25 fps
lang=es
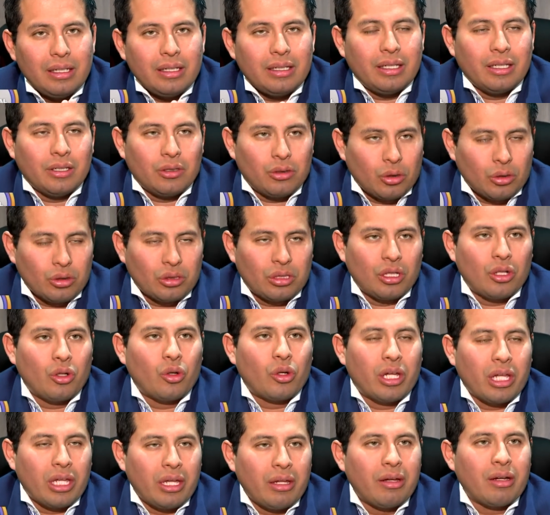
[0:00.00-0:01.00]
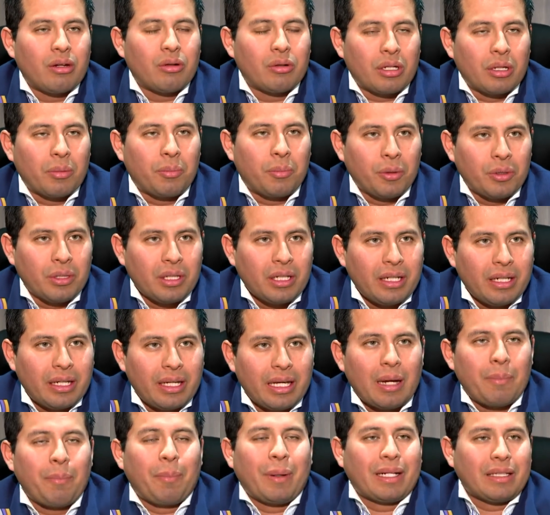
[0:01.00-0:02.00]
Y entonces lo que debe corresponder es
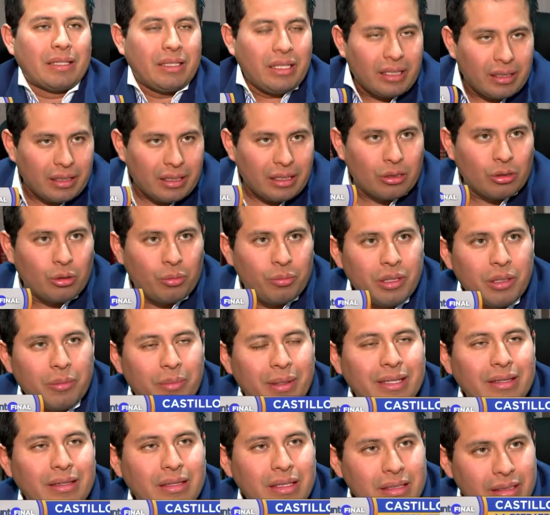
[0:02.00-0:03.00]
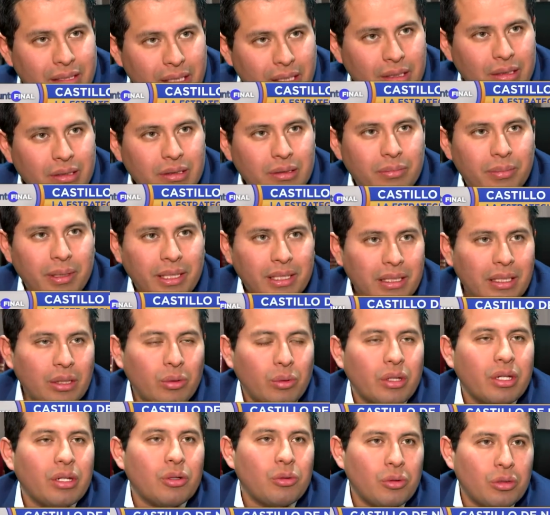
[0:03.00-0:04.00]
que a partir del 2026,
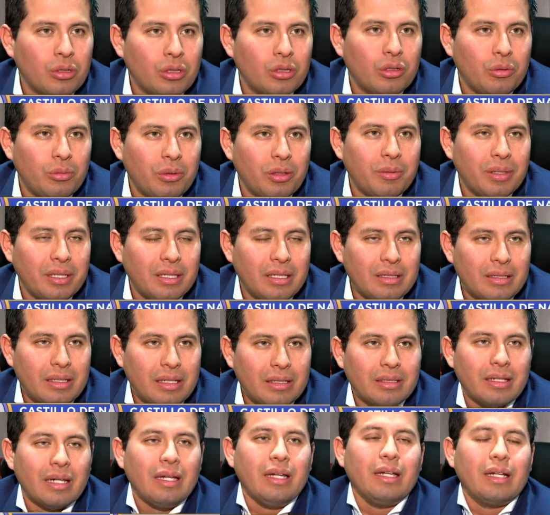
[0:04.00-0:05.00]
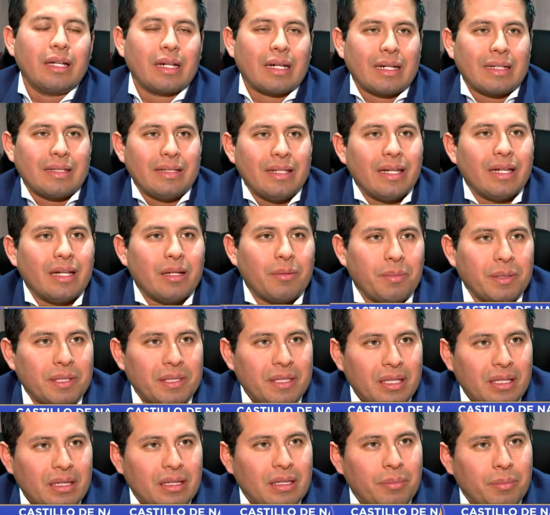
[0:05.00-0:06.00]
29 de julio de 2026, recién el
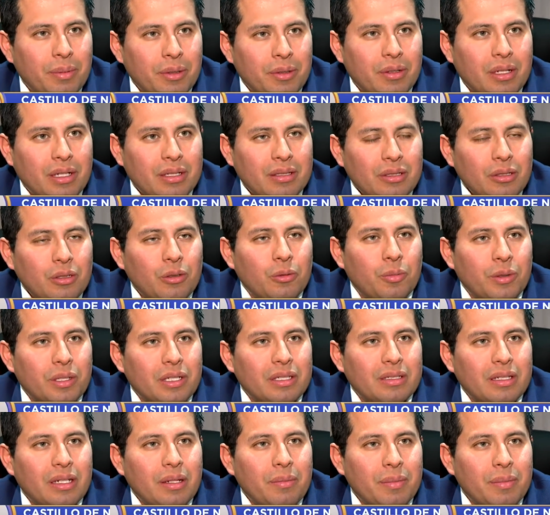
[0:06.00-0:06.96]
presidente Pedro Castillo pueda ser